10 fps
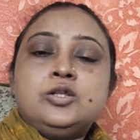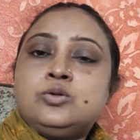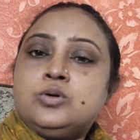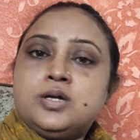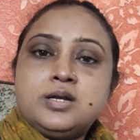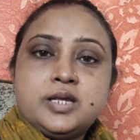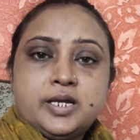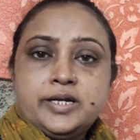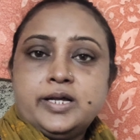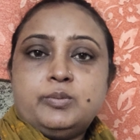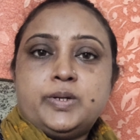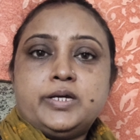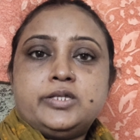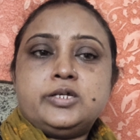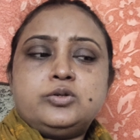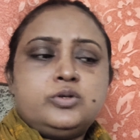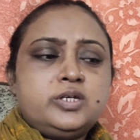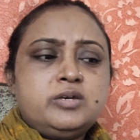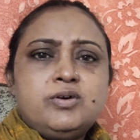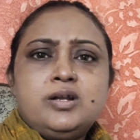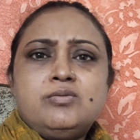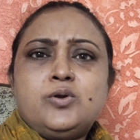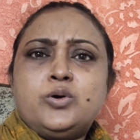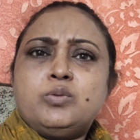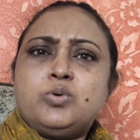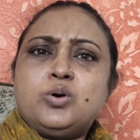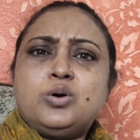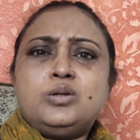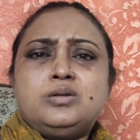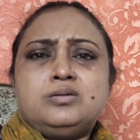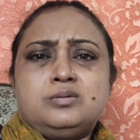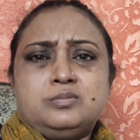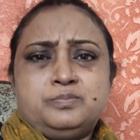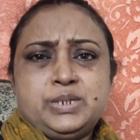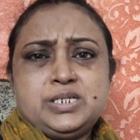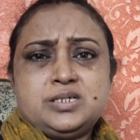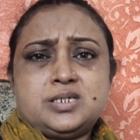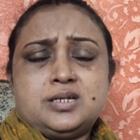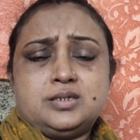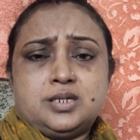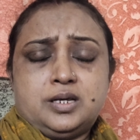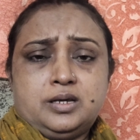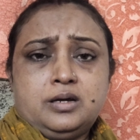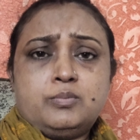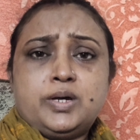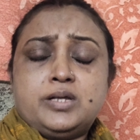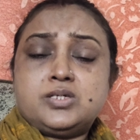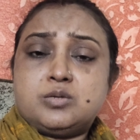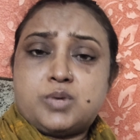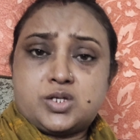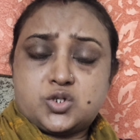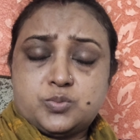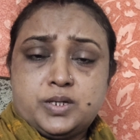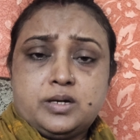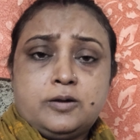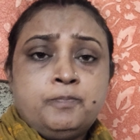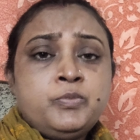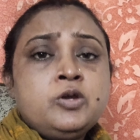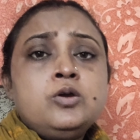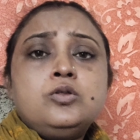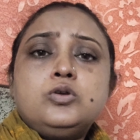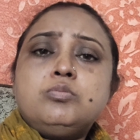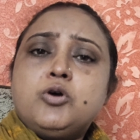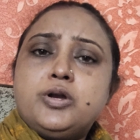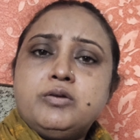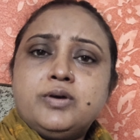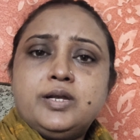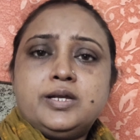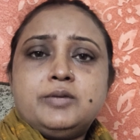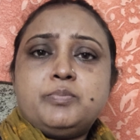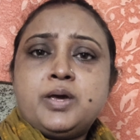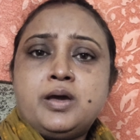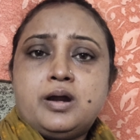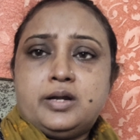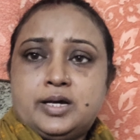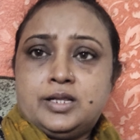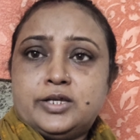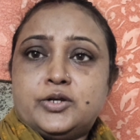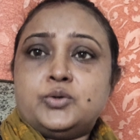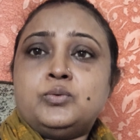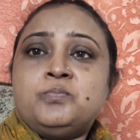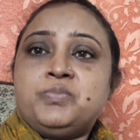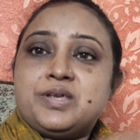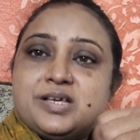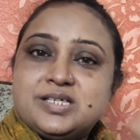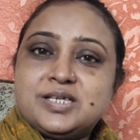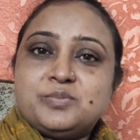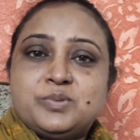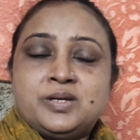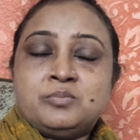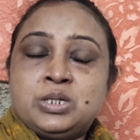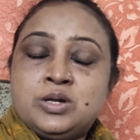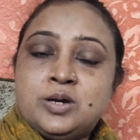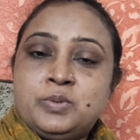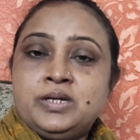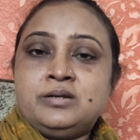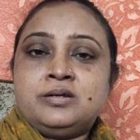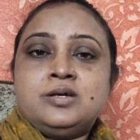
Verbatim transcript: तो कल नहीं डाल पाई थी तो ये वाला ब्लॉग ना बहुत पीछे चला जाएगा हमारा जन्माष्टमी का तो ये मॉर्निंग वाली क्लिप मैं डाल दे रही हूँ इसी में मतलब अभी